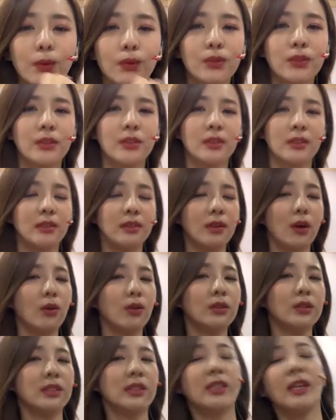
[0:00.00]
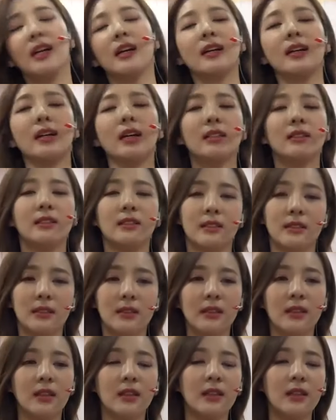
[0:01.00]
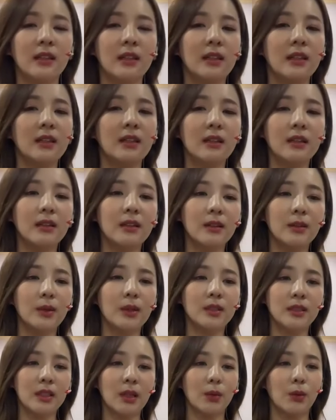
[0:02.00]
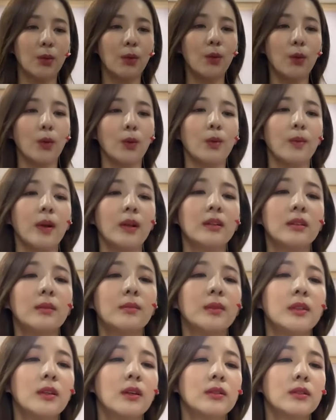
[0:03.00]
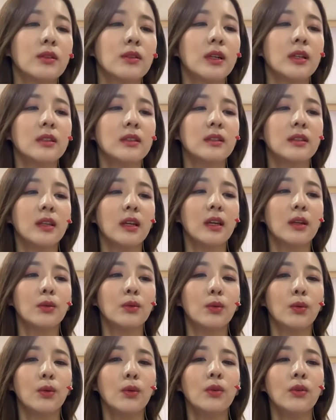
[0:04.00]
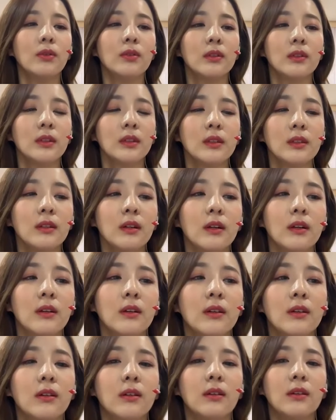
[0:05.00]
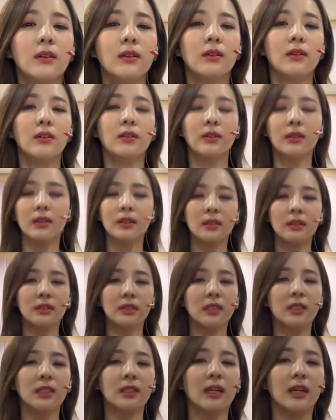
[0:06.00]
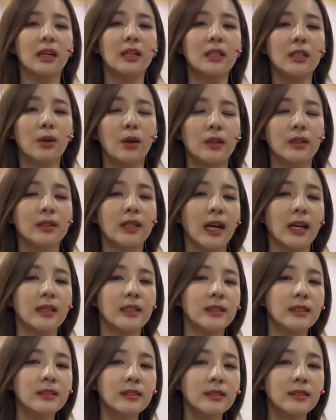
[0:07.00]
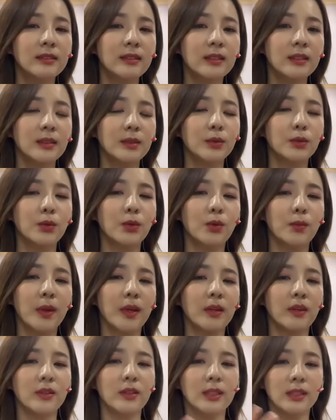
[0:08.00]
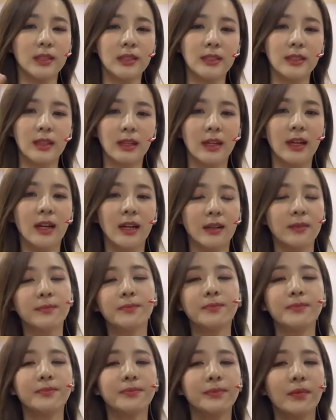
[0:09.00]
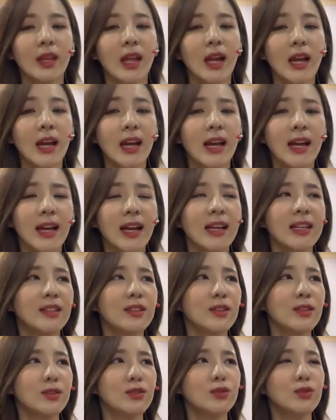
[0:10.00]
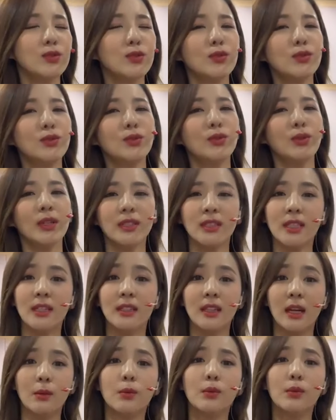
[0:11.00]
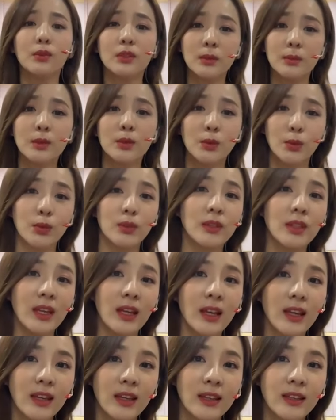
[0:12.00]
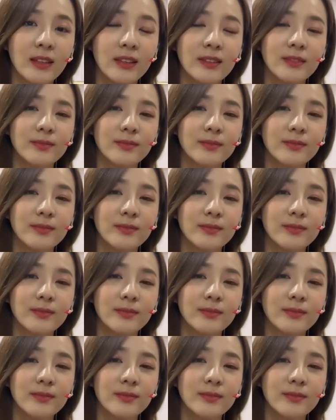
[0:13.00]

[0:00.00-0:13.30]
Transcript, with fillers: 네, 오늘은 려욱 씨랑 하는 회차고 방금 리허설을 했는데 또 어, 승식이랑 할 때와는 다른 또 매력이 있으니까 아 이거 두 회차를 다 보시면 좋은데